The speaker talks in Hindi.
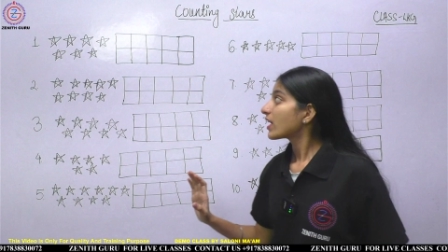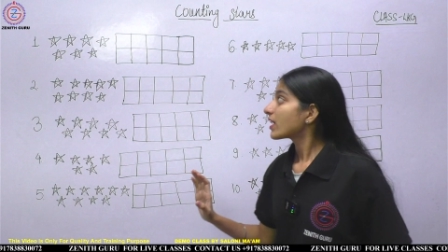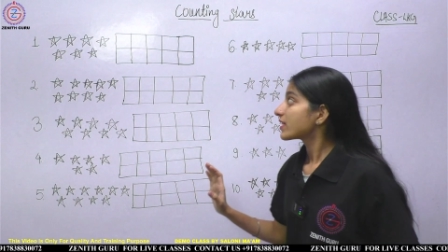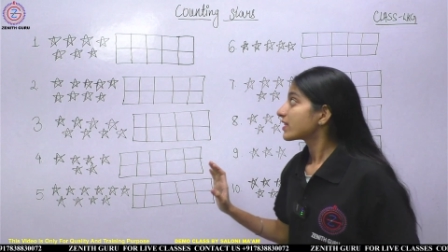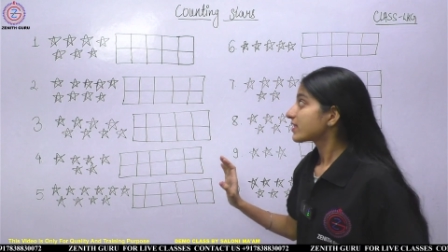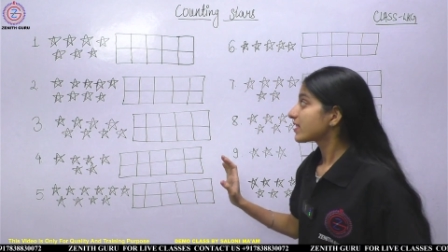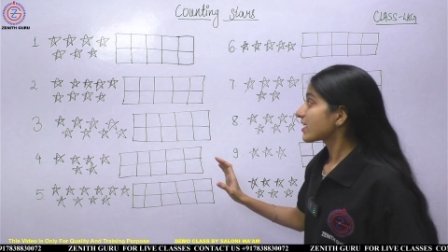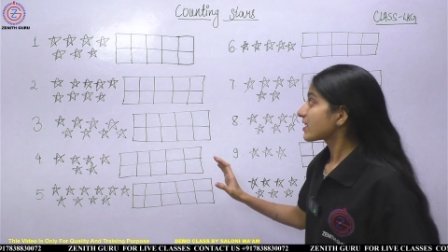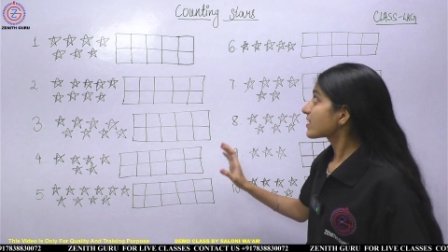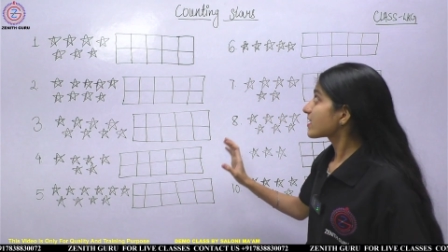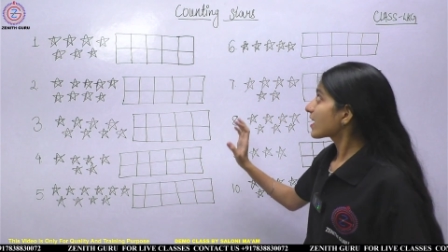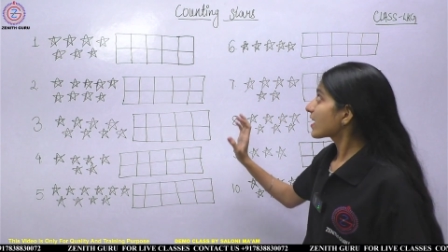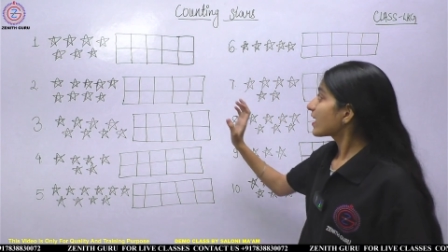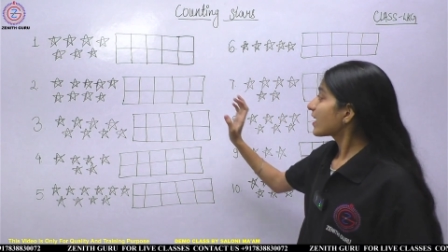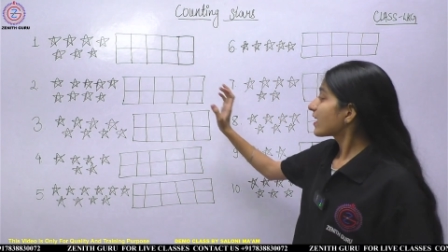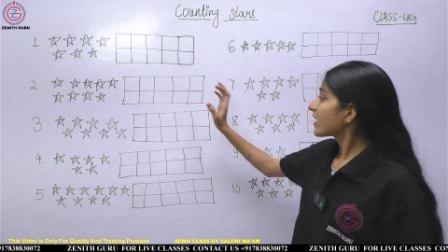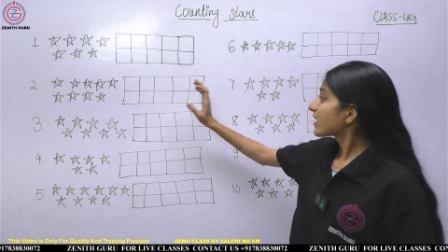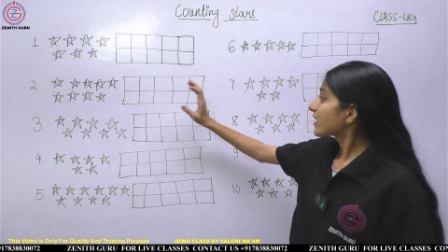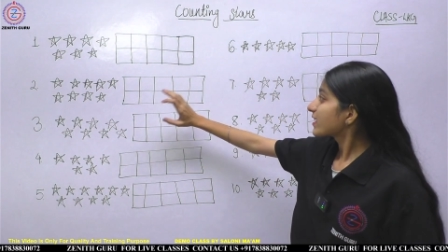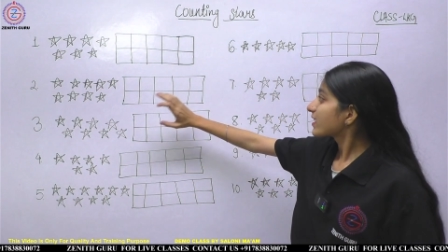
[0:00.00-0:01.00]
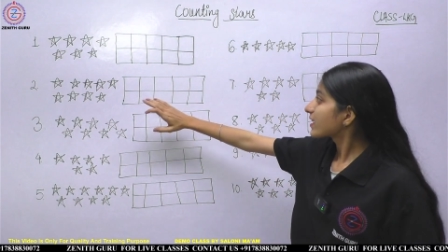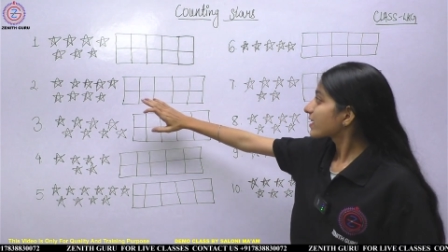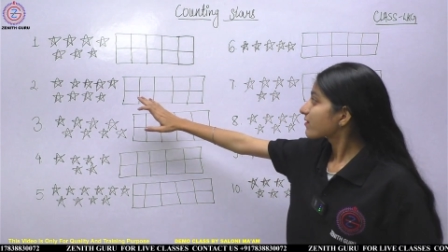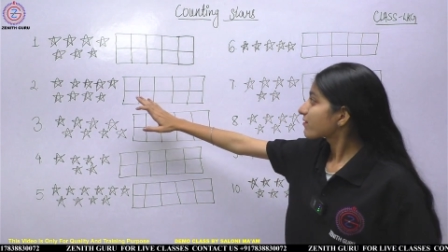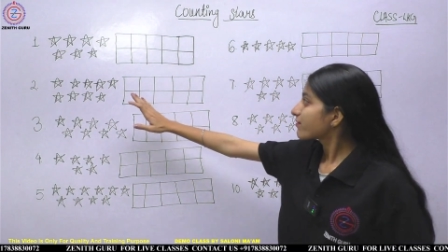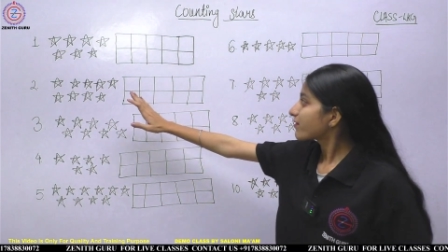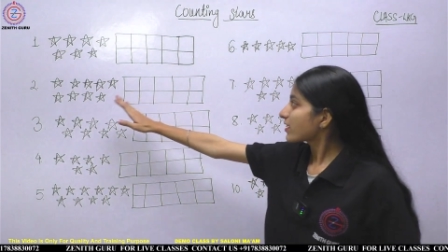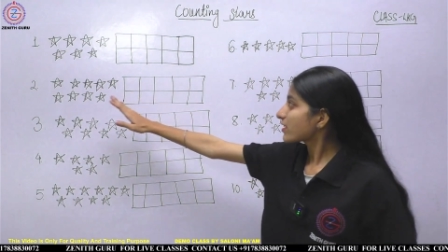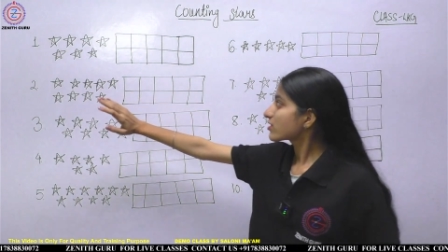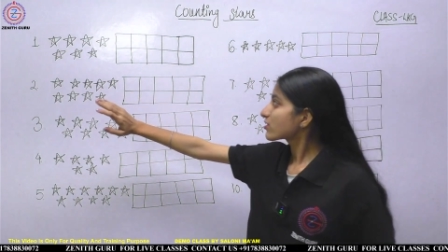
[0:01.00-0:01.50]
जैसे
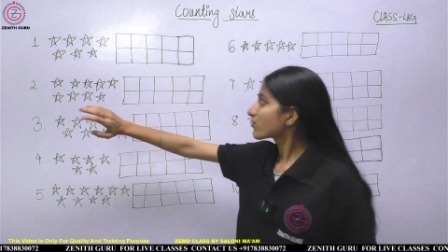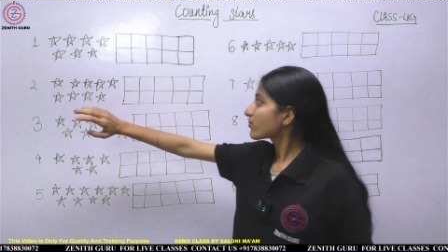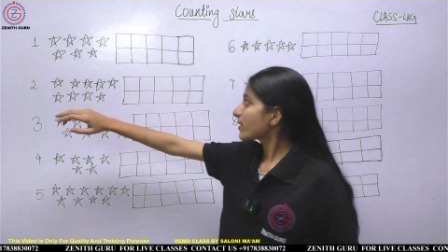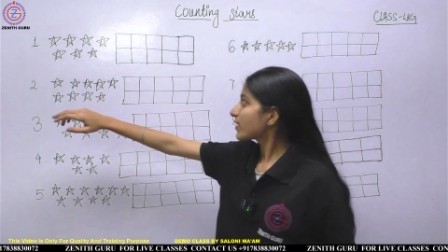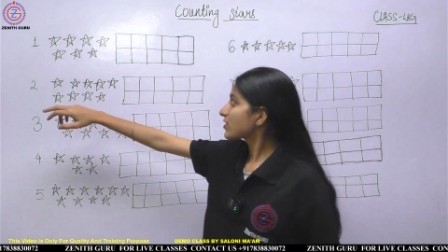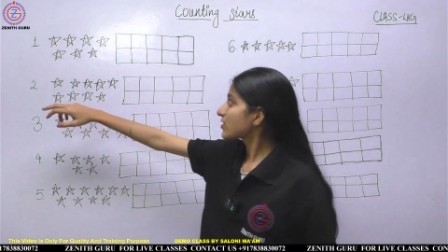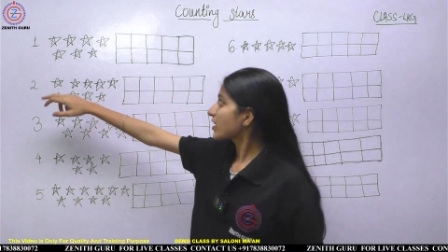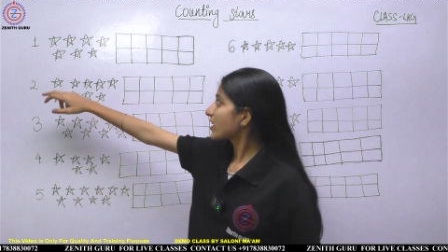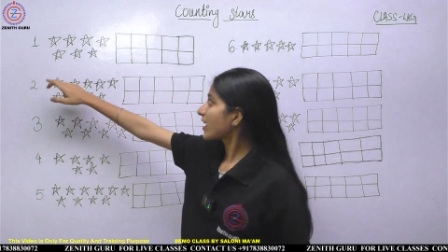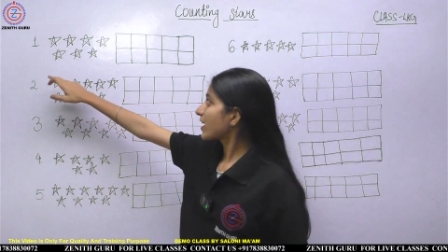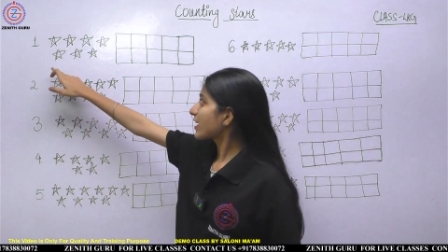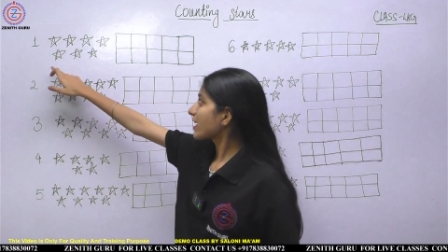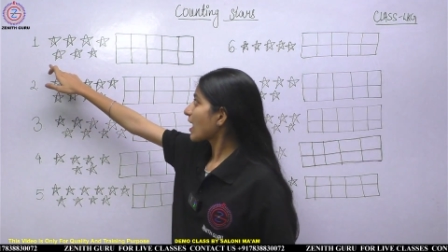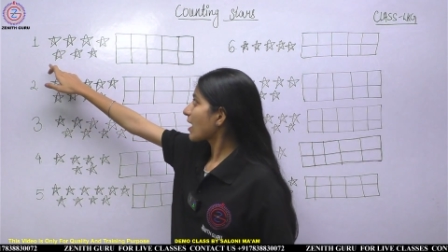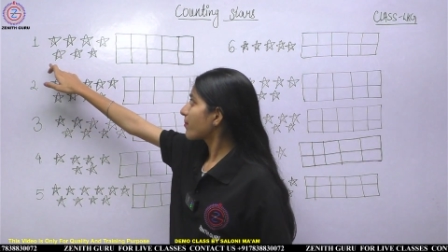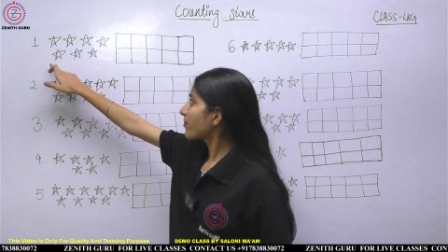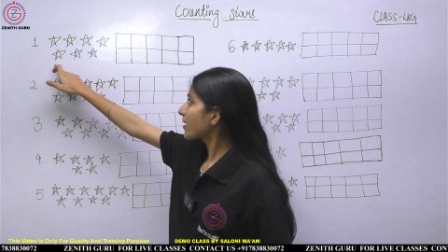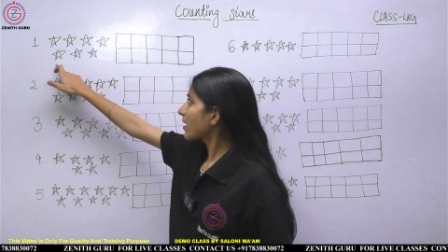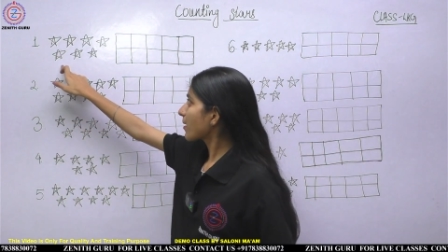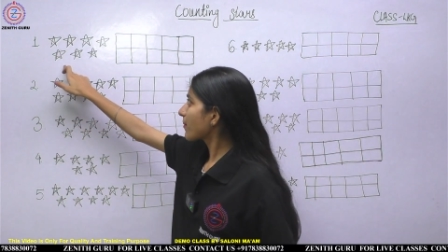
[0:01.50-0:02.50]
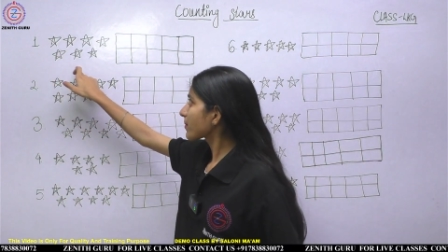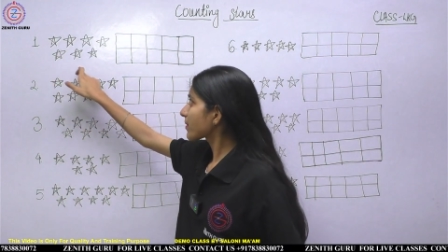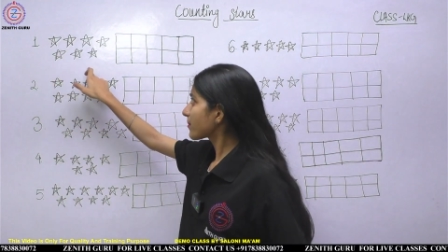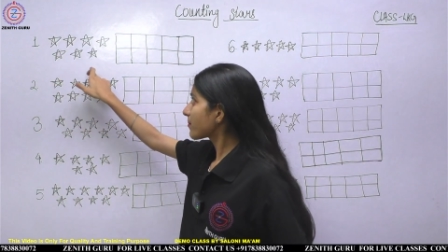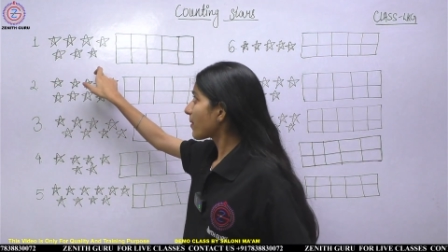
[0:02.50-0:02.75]
फर्स्ट क्वेश्चन है यहाँ पर आपके